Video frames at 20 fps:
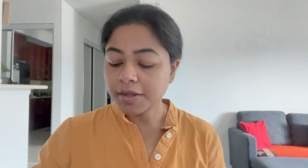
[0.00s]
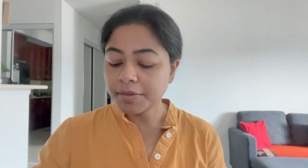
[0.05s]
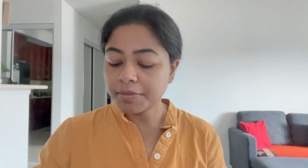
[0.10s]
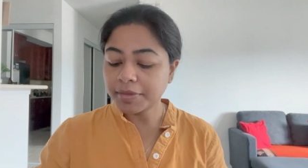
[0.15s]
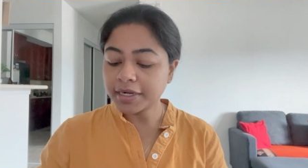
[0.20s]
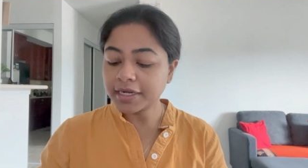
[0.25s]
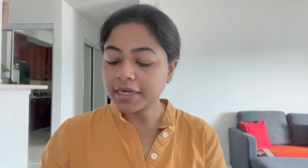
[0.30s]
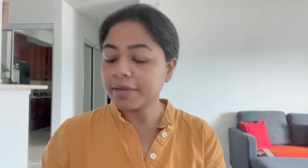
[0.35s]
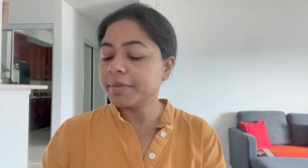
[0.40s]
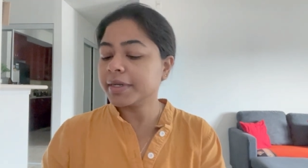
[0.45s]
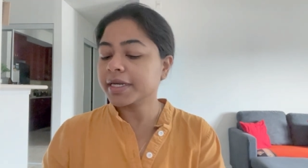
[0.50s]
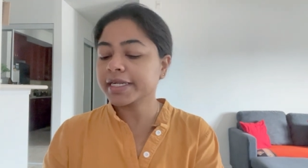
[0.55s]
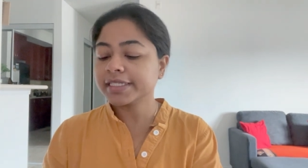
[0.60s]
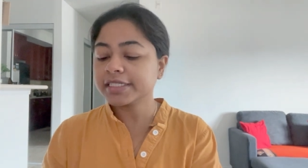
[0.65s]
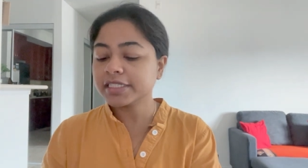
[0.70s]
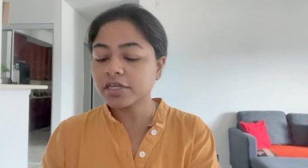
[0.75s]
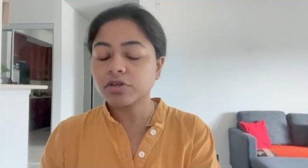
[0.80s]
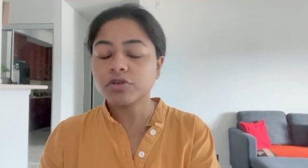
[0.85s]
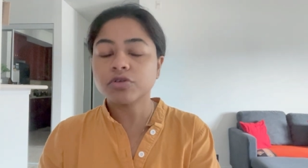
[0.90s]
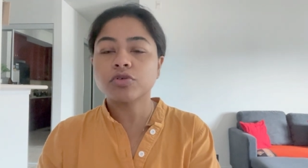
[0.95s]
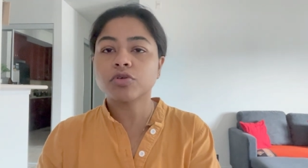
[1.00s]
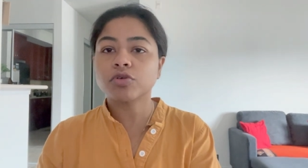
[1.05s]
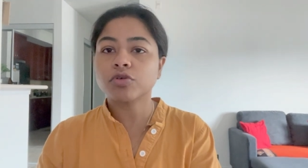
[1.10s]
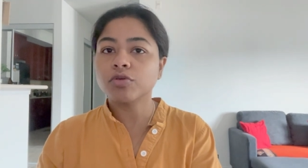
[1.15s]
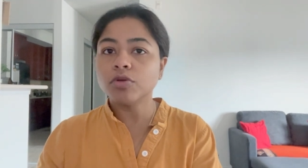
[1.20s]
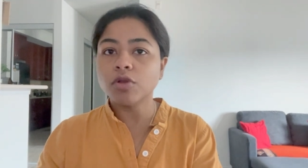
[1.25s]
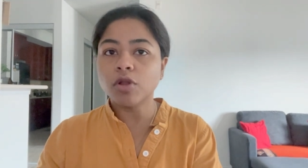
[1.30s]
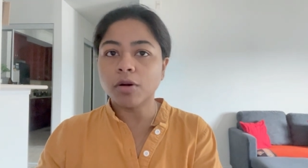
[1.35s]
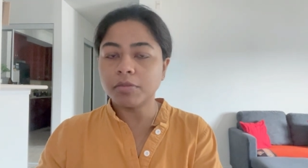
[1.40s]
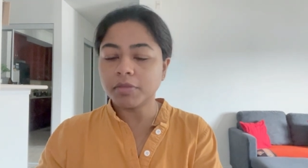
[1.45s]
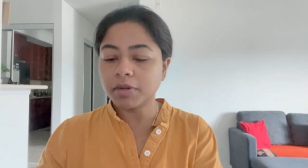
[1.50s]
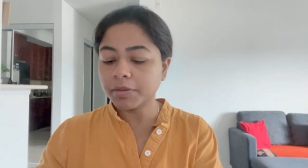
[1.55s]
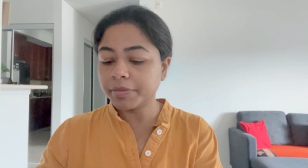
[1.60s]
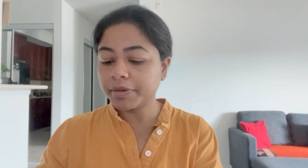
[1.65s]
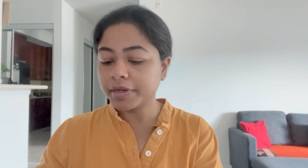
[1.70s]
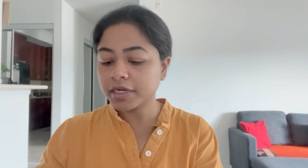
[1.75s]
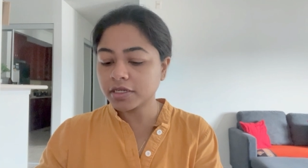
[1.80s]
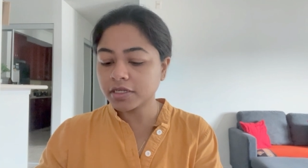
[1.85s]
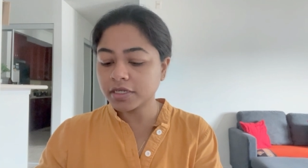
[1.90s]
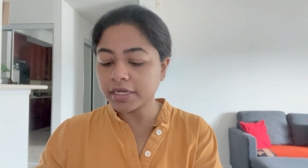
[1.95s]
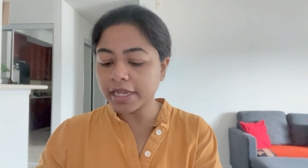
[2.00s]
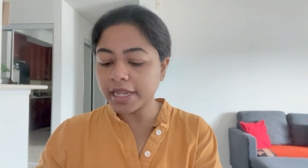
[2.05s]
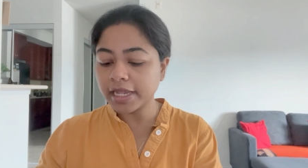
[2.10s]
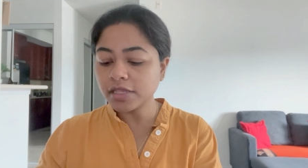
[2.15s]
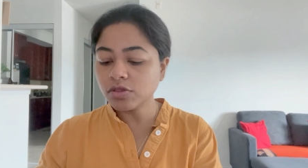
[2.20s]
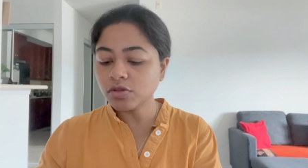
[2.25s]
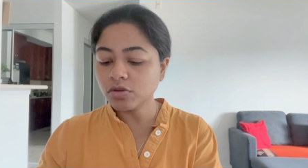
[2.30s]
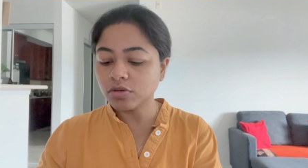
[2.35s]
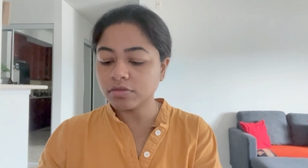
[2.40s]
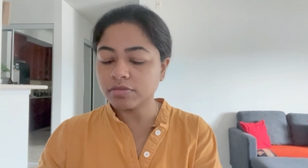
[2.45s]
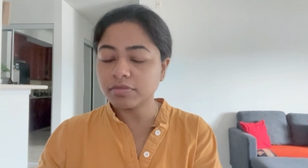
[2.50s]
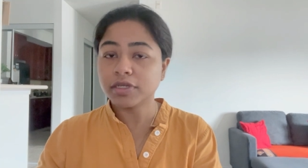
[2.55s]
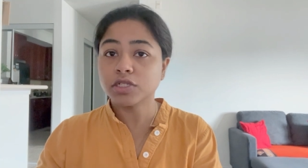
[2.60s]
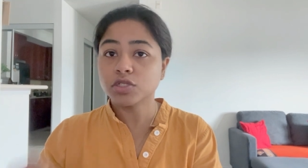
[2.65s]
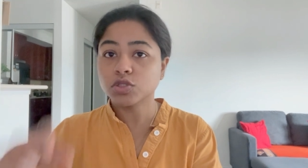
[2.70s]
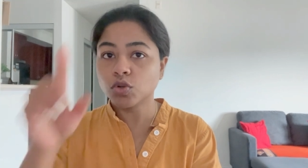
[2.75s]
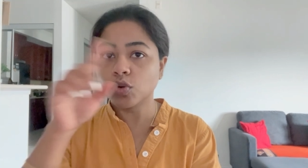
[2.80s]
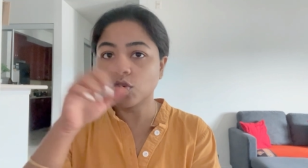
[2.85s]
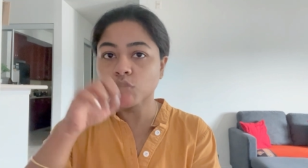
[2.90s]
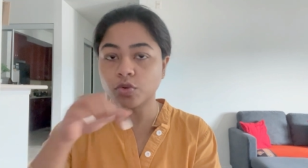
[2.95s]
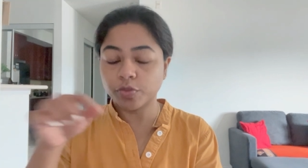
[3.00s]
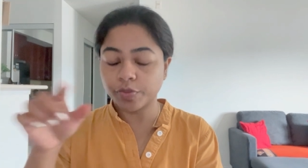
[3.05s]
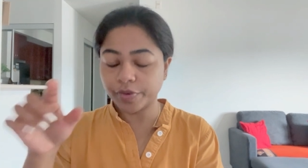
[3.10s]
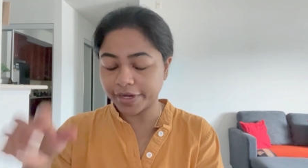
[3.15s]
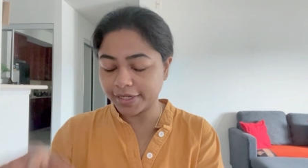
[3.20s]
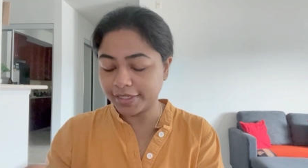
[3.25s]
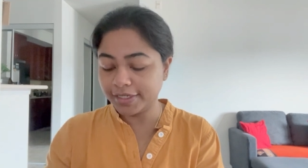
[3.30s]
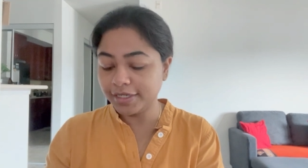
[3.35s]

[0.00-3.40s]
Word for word: বাট আমার কাছে এখন ওরকম লম্বা ব্রেড নেই তো মানে চৌকো ব্রেড